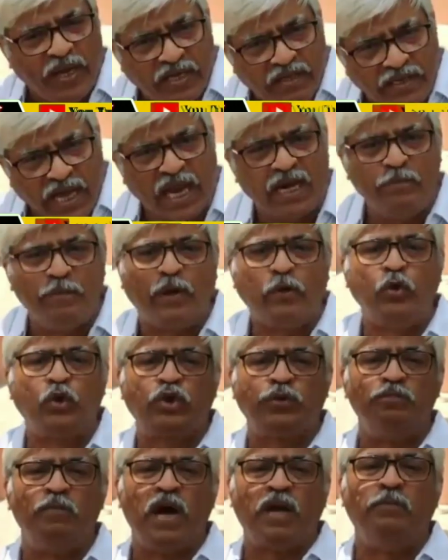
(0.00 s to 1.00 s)
বিজ্ঞান মানুষ
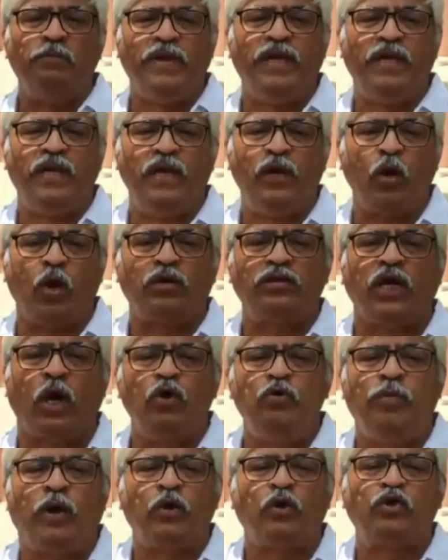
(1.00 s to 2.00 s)
মানবে
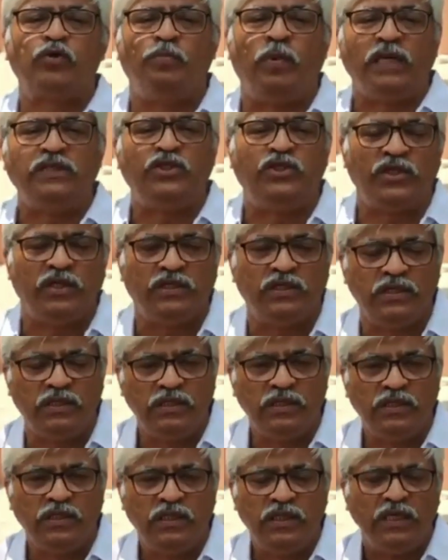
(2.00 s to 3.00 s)
লকডাউন মানুষ মানছে
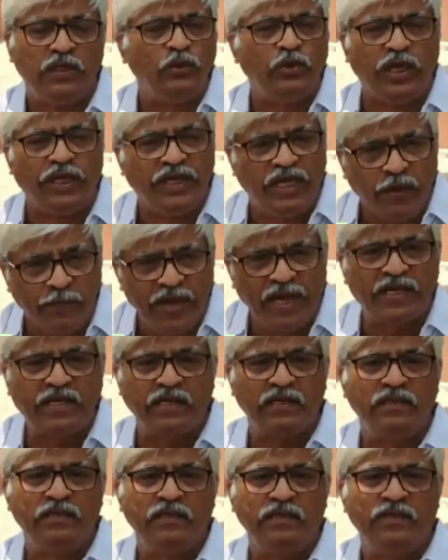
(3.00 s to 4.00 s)
কিন্তু গিমিক
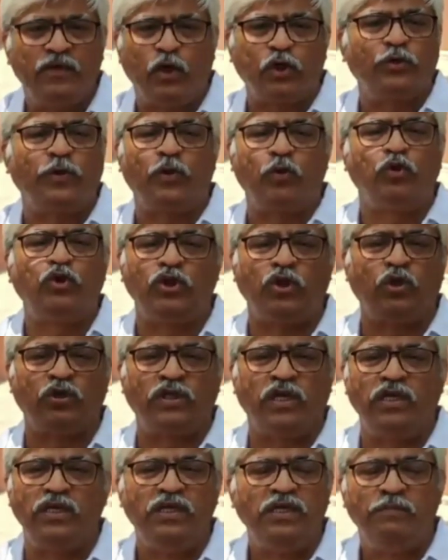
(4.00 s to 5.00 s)
অথবা
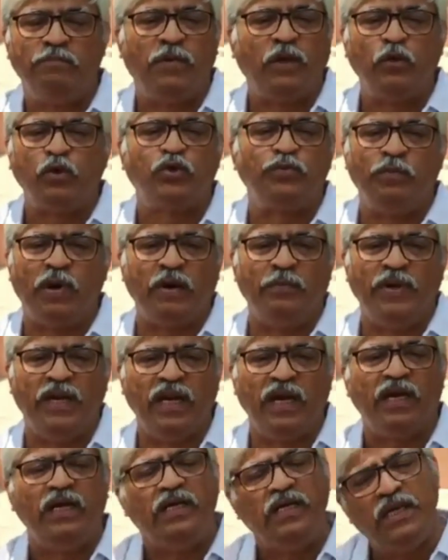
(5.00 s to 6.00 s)
রসিকতা মানুষ মানবে না